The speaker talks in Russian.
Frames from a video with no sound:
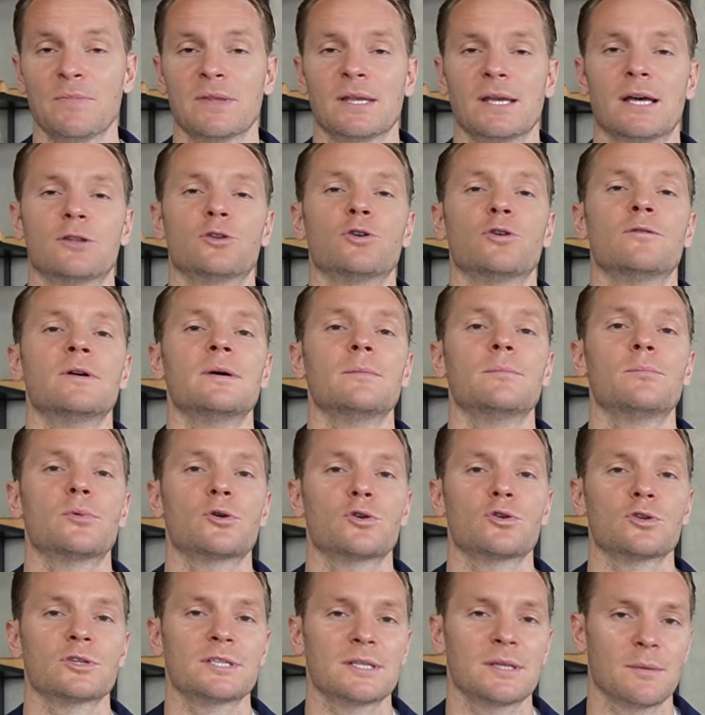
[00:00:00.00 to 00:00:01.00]
готовы
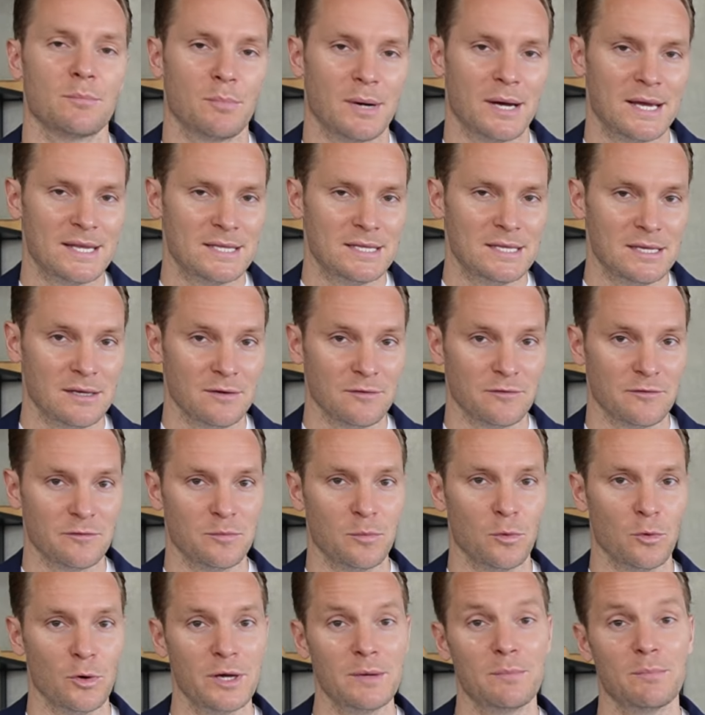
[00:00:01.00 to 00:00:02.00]
просто пойти в
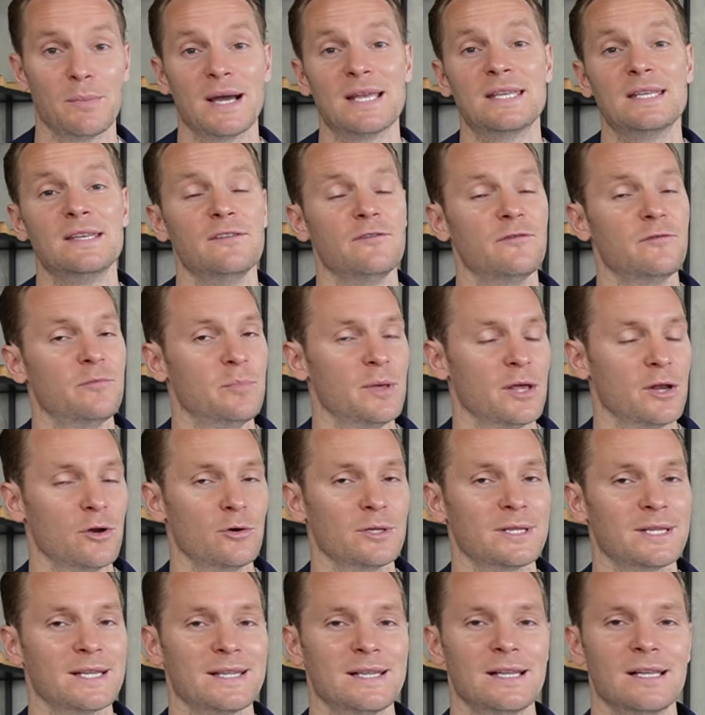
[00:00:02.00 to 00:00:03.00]
бой, пойти
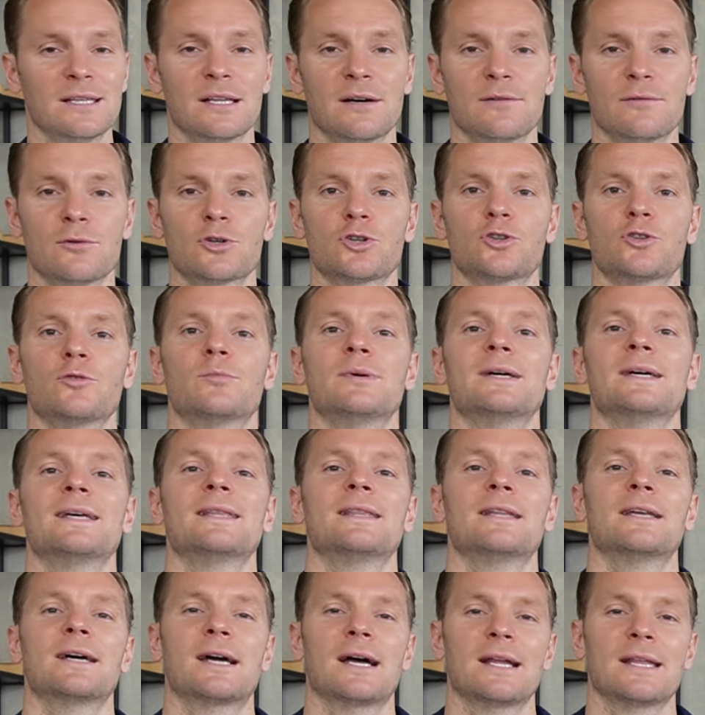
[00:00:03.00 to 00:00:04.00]
вперед для того, чтобы
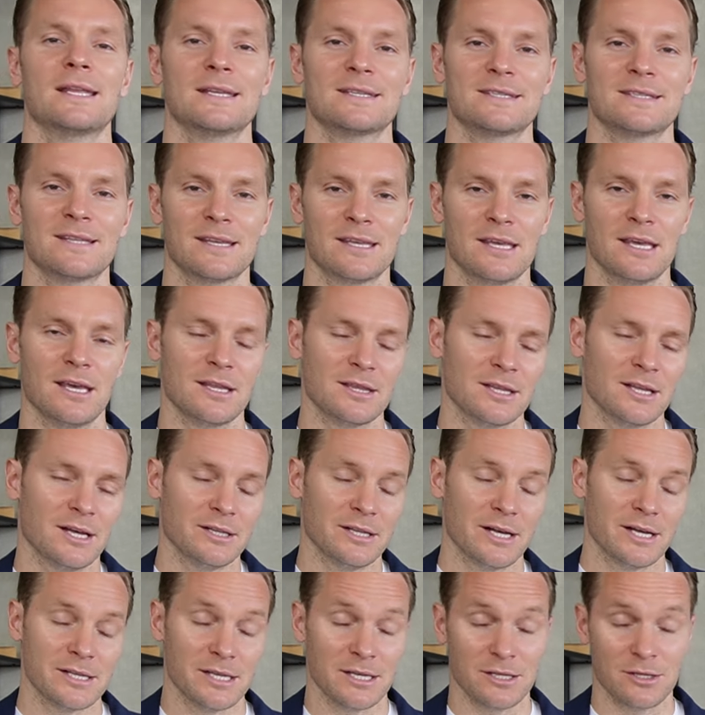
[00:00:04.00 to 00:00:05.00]
наконец-таки
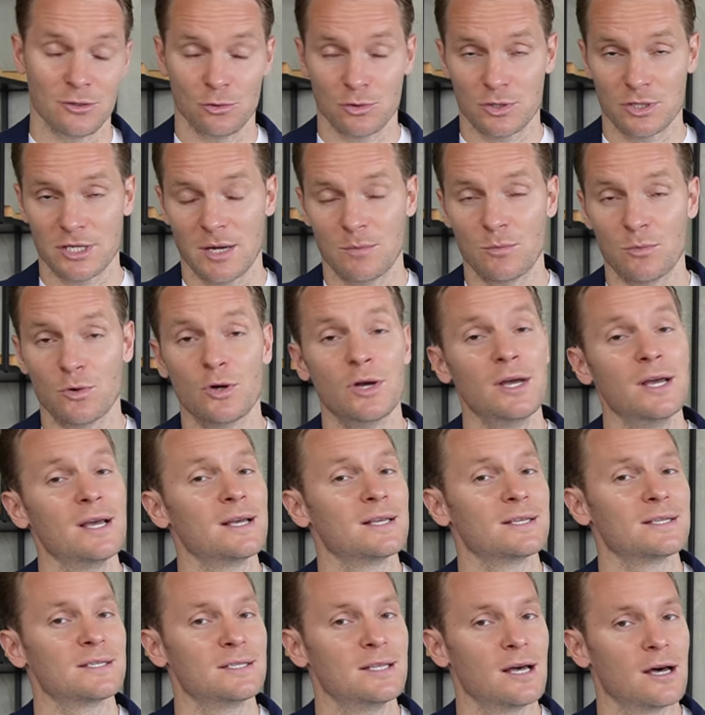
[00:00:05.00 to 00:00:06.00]
наладить ту самую
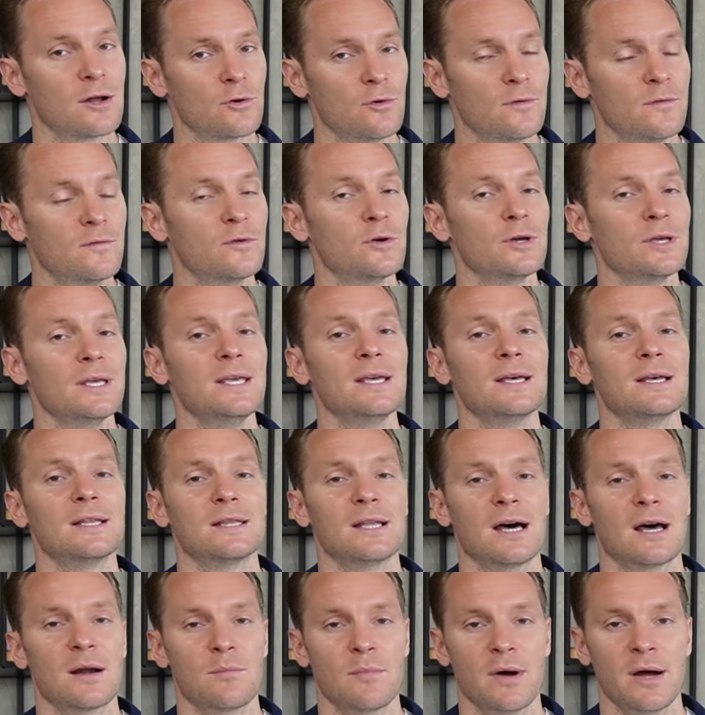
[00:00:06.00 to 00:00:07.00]
здоровую и
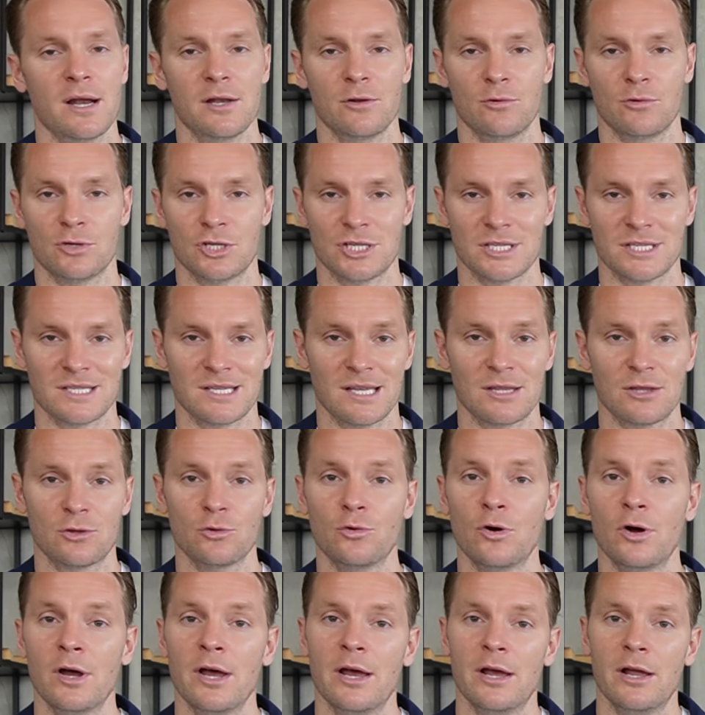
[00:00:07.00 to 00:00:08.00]
нормальную
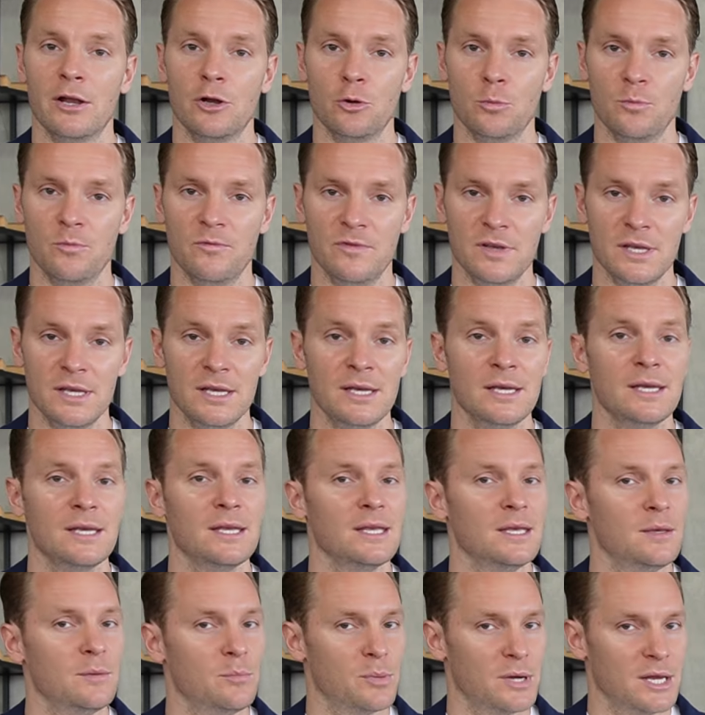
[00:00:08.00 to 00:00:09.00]
частоту любви
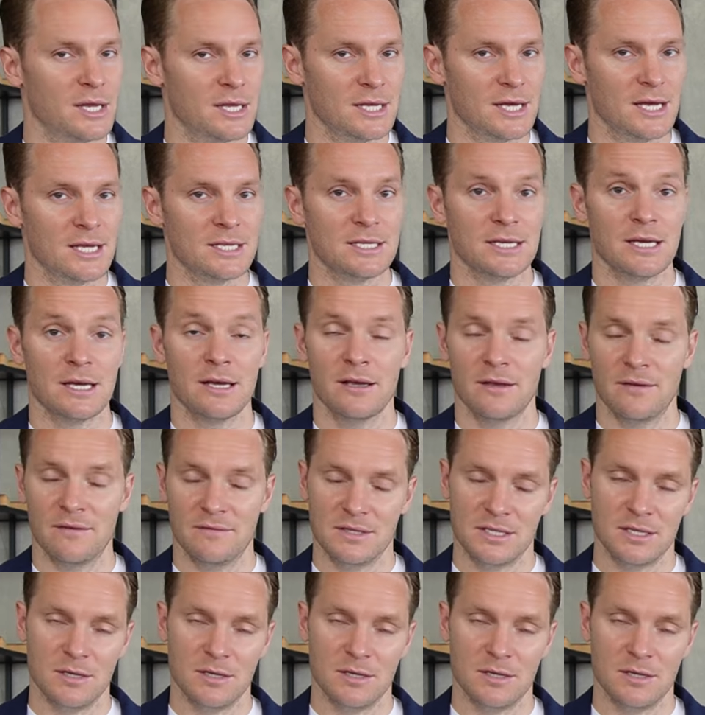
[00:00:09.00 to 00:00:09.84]
и принятия в